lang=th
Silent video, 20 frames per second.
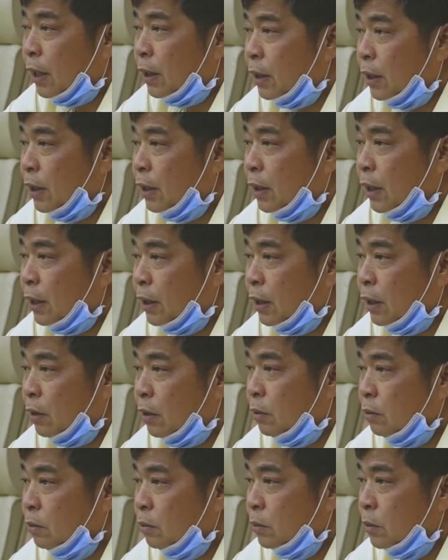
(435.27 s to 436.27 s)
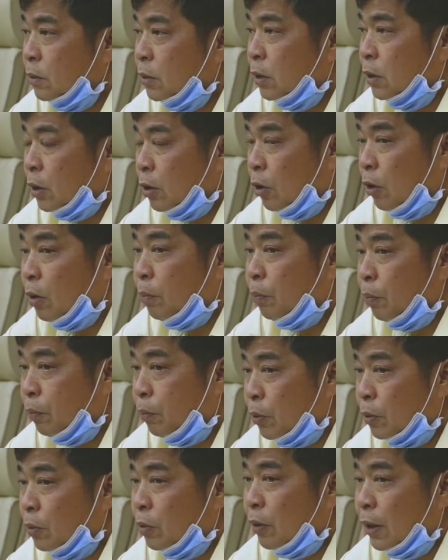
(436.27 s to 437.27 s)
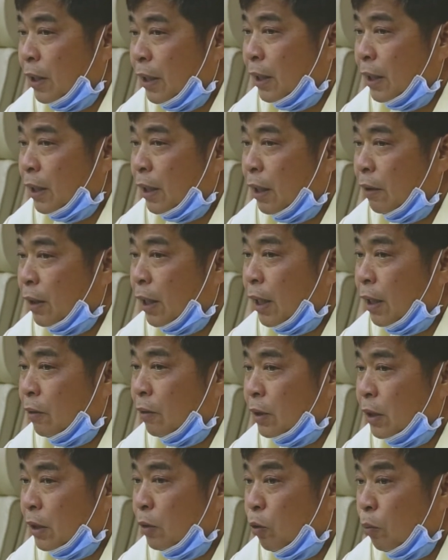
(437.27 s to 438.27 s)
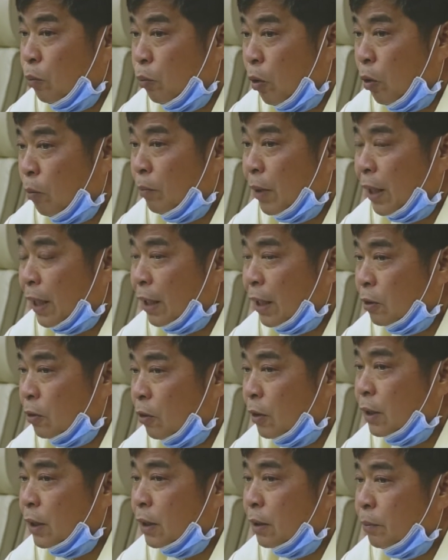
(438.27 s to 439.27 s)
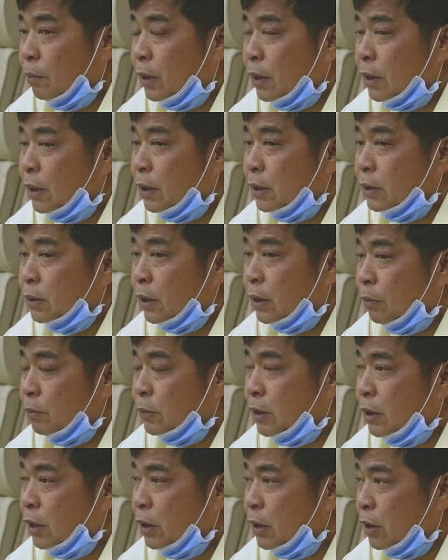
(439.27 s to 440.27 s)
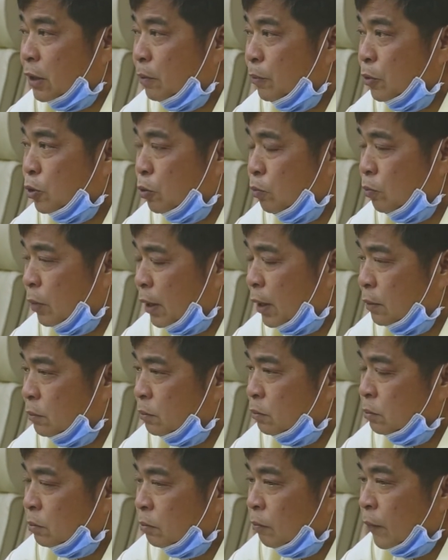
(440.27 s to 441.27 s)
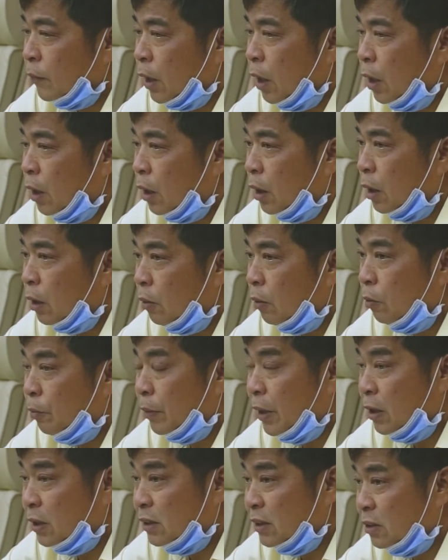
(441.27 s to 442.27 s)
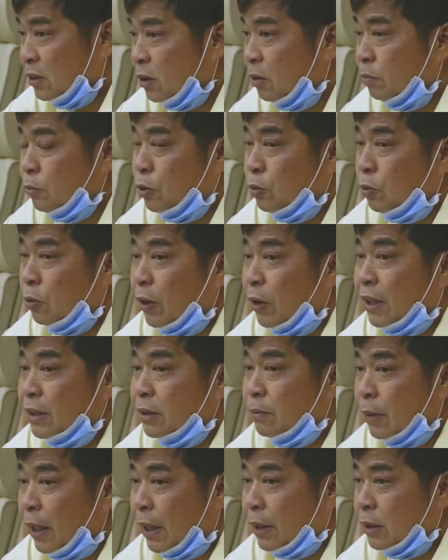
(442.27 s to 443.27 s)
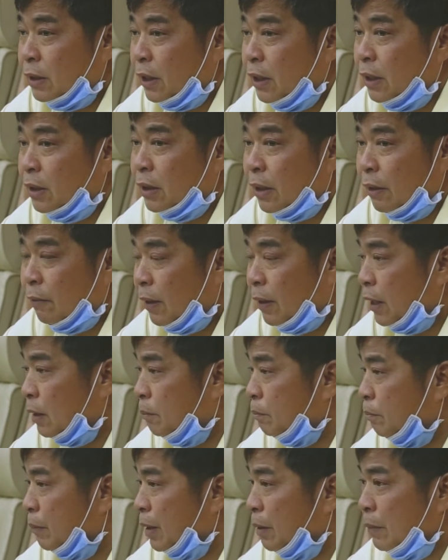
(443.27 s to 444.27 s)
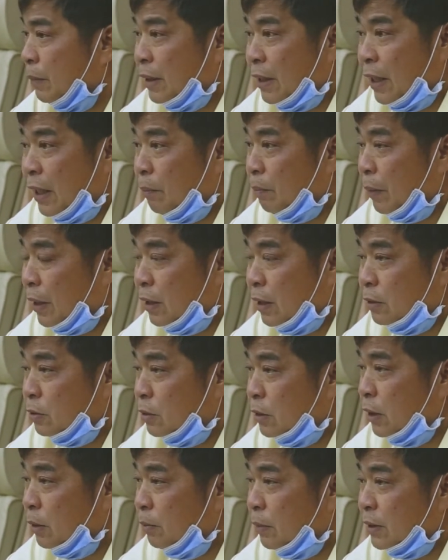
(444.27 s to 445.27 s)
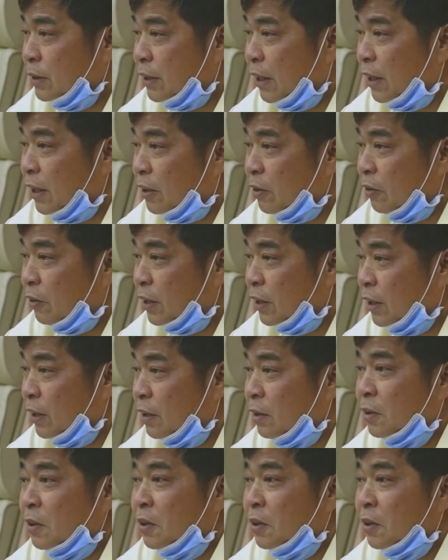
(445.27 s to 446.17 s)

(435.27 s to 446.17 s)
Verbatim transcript: ครังนี้นี่ก็ก็ก็คงได้ข่าวข่าวมีรวบรวมมาข้างต้นนะเเรานำเสนออีกชุมว่าเรามีเงินซ่อมอยู่หลายสิบล้านจริงแต่ว่ามันไม่ได้เป็นหนึ่งเปอร์เซ็นต์ในตอนนี้